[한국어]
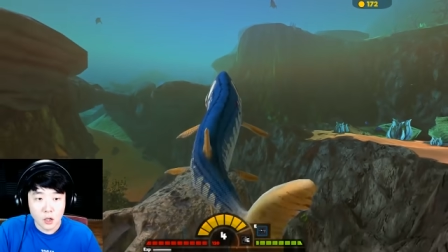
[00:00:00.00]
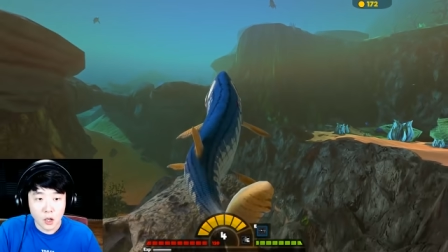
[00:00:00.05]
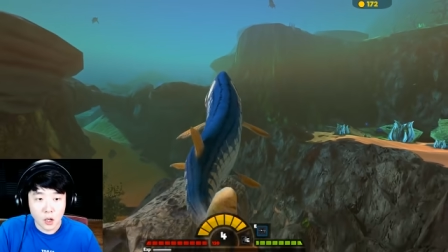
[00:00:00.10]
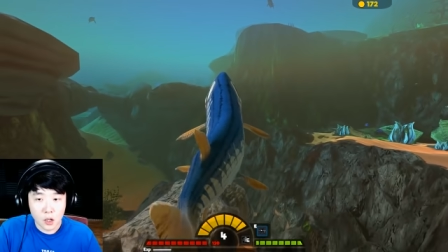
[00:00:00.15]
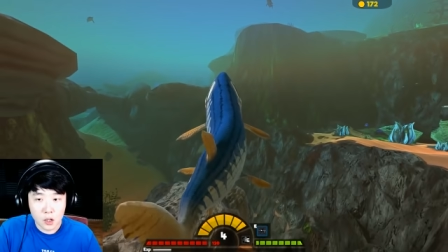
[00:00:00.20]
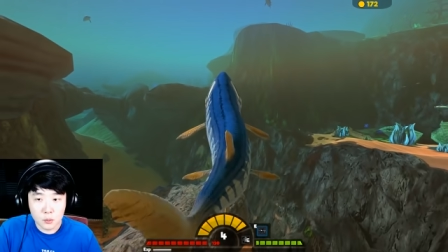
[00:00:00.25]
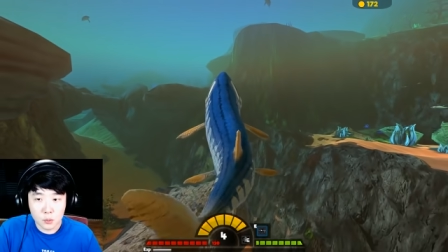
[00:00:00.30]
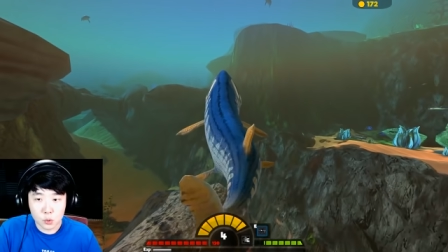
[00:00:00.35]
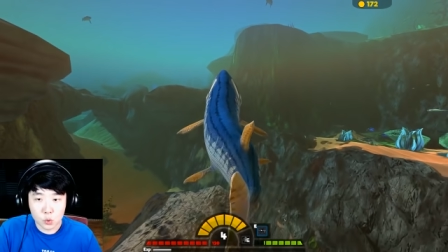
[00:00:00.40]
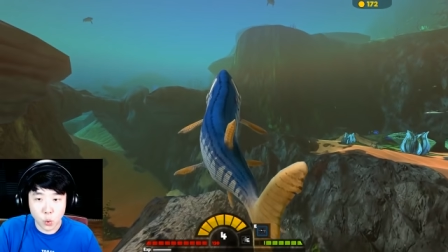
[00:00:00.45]

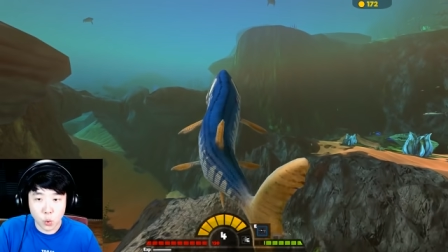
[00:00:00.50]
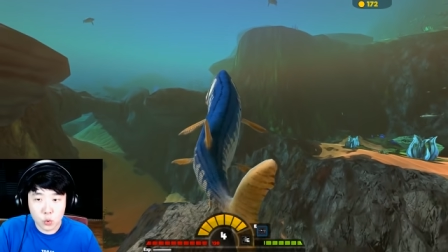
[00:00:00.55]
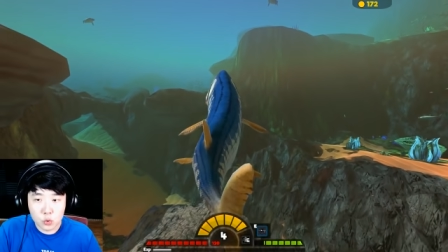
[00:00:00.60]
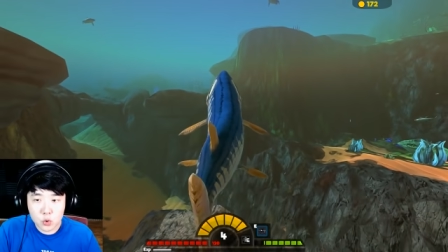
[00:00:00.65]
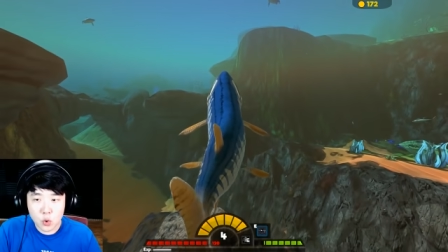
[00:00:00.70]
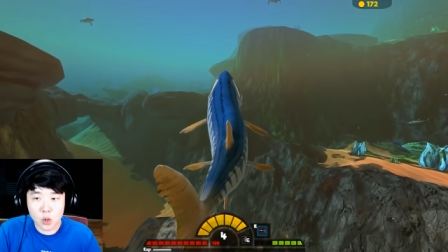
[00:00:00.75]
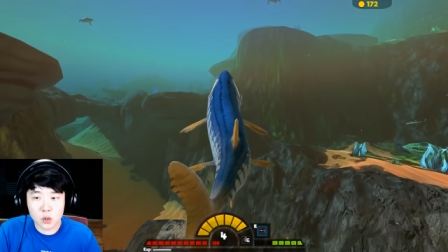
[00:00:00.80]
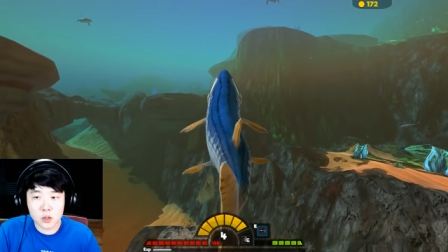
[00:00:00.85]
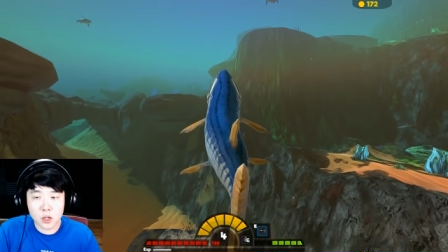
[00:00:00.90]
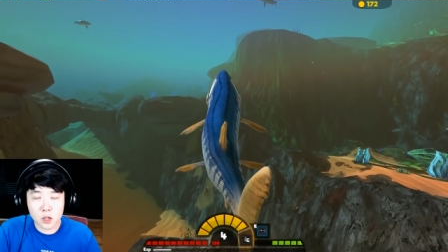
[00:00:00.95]
아니 뭐
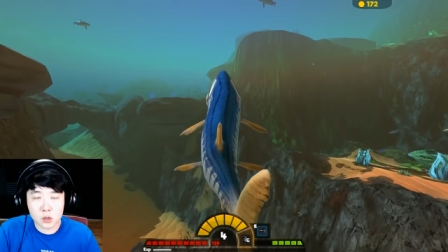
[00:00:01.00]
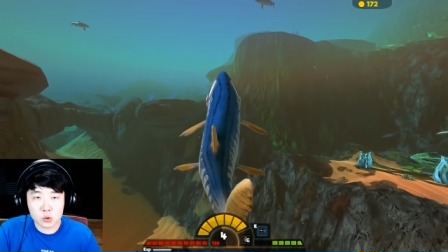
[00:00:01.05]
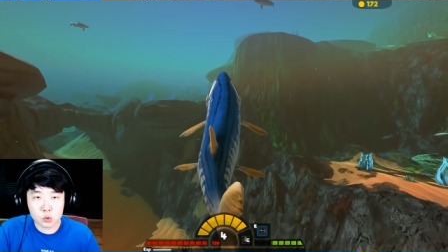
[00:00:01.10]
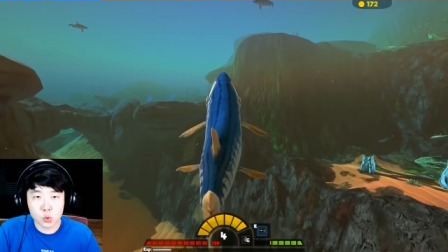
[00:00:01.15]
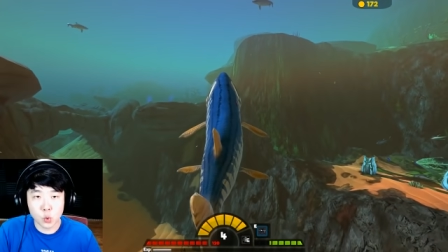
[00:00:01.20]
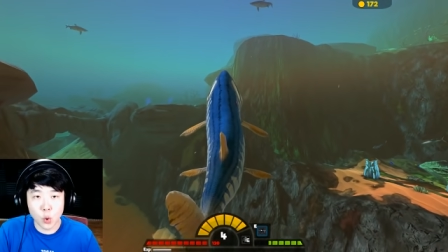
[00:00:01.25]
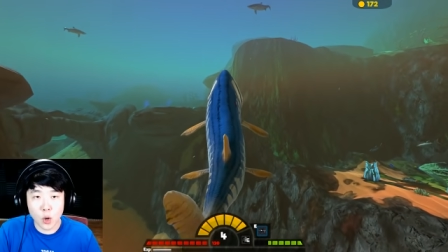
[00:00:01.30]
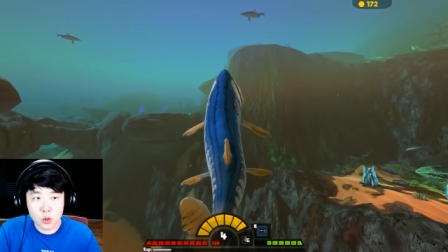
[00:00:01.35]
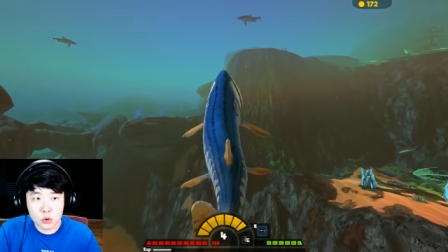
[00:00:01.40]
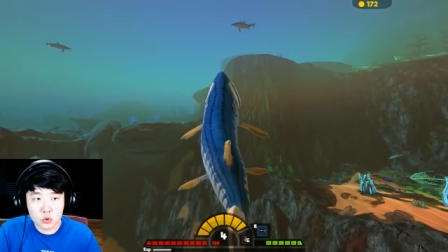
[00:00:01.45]
동료가 돼가지고
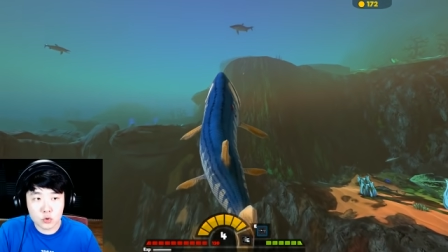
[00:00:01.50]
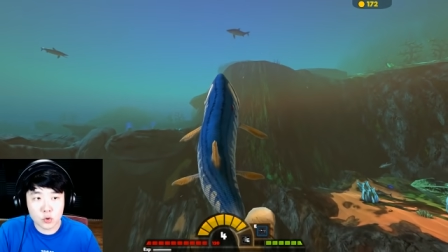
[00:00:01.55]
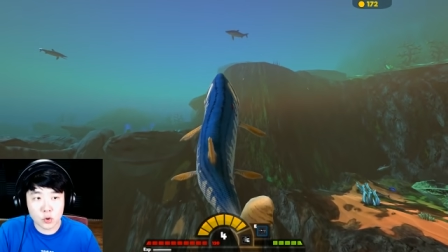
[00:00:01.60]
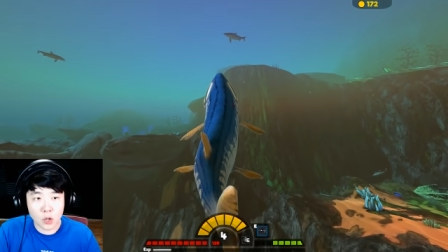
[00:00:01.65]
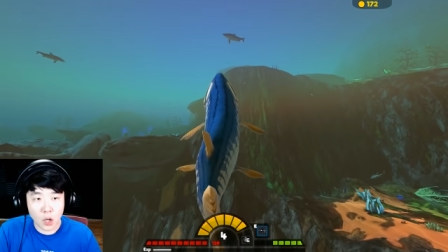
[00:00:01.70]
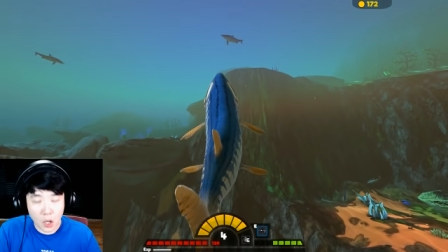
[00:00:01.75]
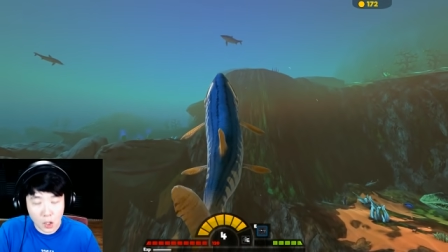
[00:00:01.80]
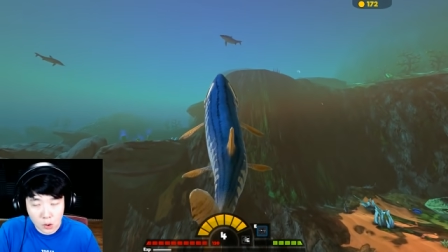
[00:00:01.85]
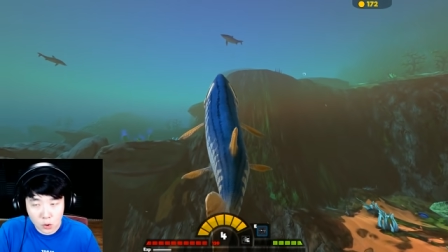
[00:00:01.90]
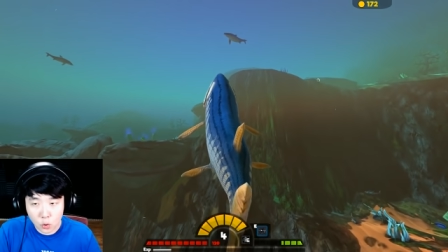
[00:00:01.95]
도와주는 건
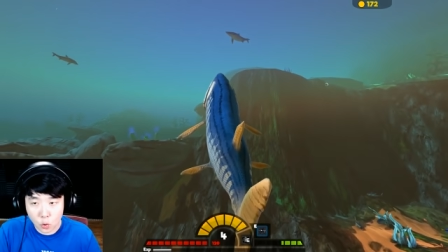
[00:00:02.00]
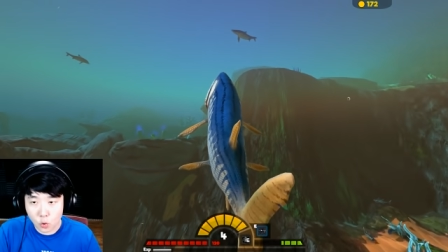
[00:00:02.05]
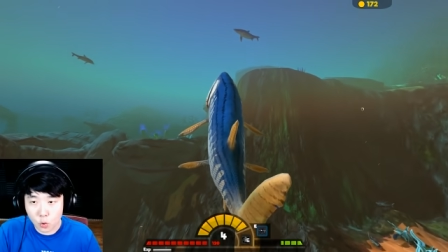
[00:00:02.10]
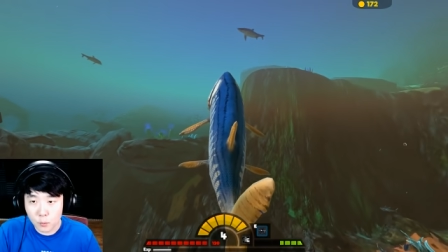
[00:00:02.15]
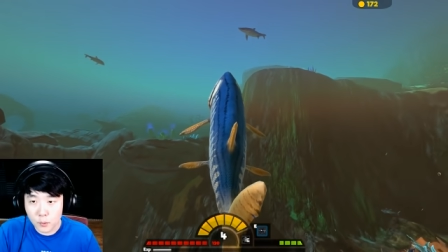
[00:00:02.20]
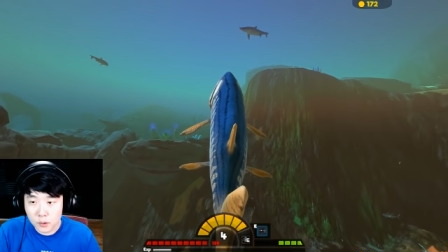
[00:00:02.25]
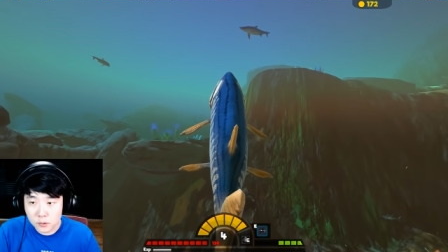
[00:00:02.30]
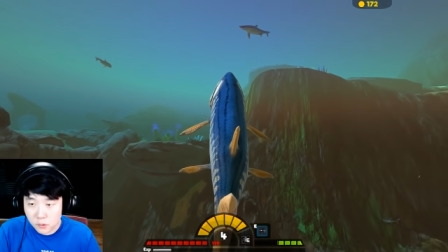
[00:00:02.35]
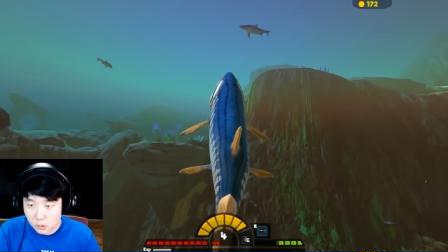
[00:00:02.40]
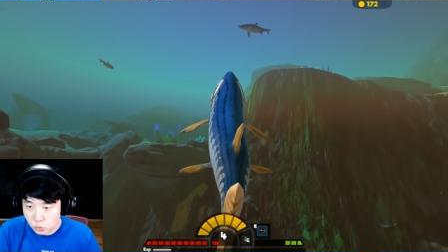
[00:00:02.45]
하나도 없고
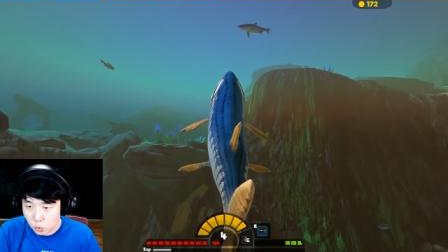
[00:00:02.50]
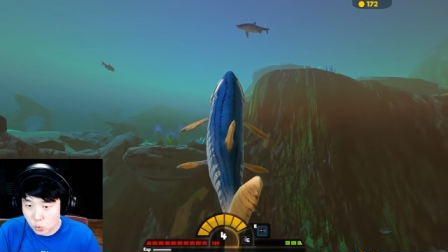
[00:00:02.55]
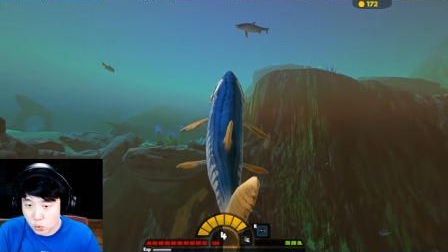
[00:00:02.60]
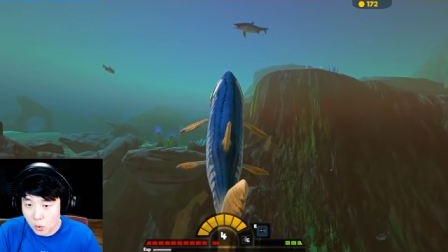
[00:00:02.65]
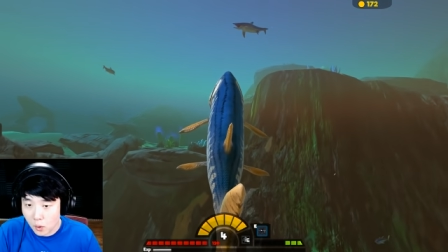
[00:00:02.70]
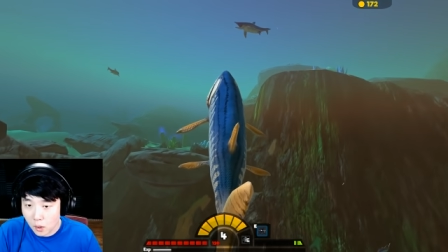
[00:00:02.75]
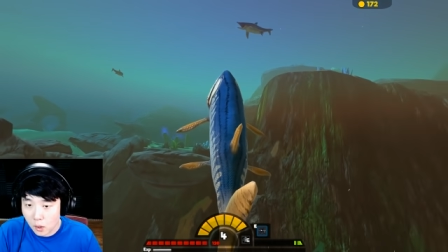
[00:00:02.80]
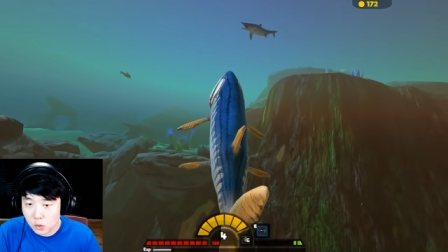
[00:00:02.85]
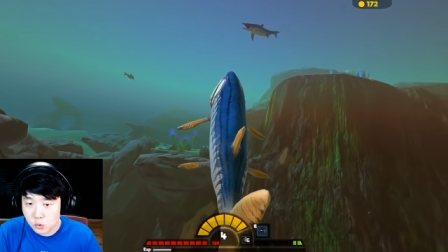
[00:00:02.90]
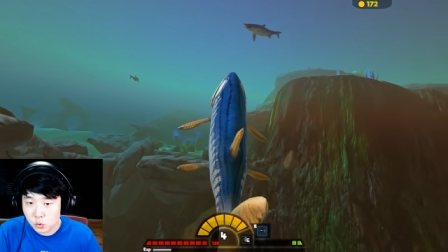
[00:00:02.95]
맨날
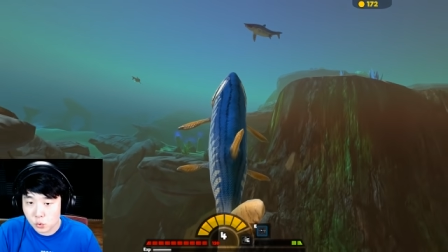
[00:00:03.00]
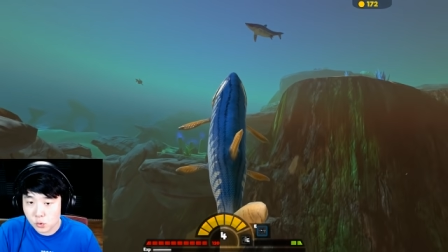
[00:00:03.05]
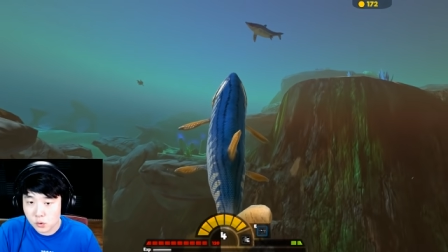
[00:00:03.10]
쫓아와가지고